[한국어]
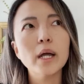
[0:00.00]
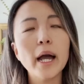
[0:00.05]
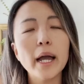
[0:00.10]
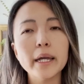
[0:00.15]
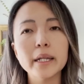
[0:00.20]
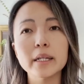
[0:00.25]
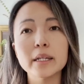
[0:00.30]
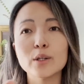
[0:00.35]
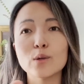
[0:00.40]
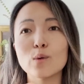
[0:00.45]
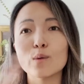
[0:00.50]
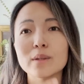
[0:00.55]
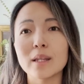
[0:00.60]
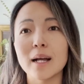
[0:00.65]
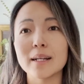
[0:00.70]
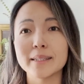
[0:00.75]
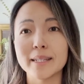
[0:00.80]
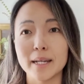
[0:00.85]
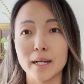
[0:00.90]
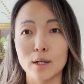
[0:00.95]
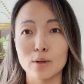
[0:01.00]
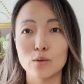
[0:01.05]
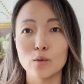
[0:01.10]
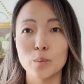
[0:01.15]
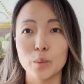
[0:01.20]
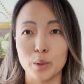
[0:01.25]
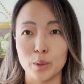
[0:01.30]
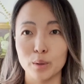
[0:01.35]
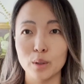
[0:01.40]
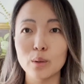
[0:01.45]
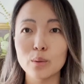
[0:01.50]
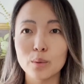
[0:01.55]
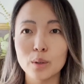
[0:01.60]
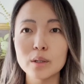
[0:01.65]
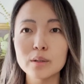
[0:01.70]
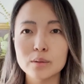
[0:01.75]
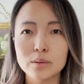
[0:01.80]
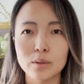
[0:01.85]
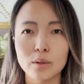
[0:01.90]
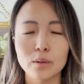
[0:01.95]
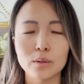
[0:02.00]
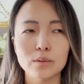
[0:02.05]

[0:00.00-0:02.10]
타이를 이런 거 다 제가 구매를 따로 했어요